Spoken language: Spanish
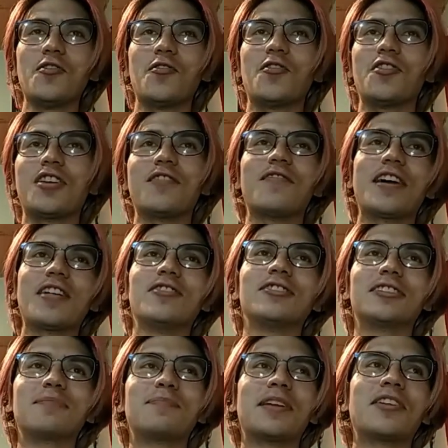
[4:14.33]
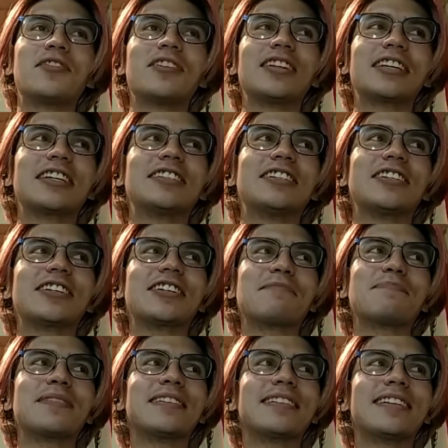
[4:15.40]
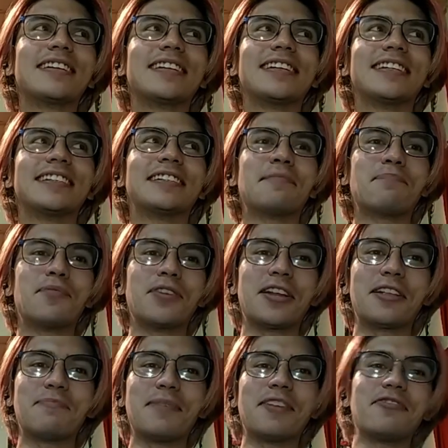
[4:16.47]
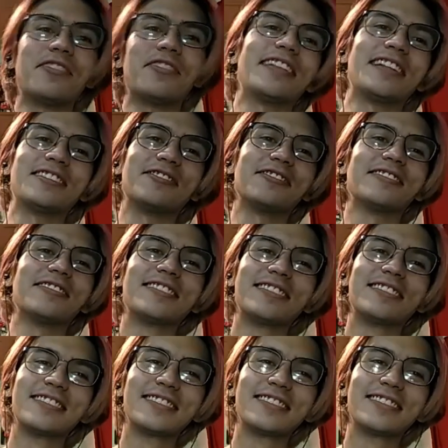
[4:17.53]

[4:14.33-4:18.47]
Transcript: ¿O llevados de plano en el que sí de repente se ponen medio intensos?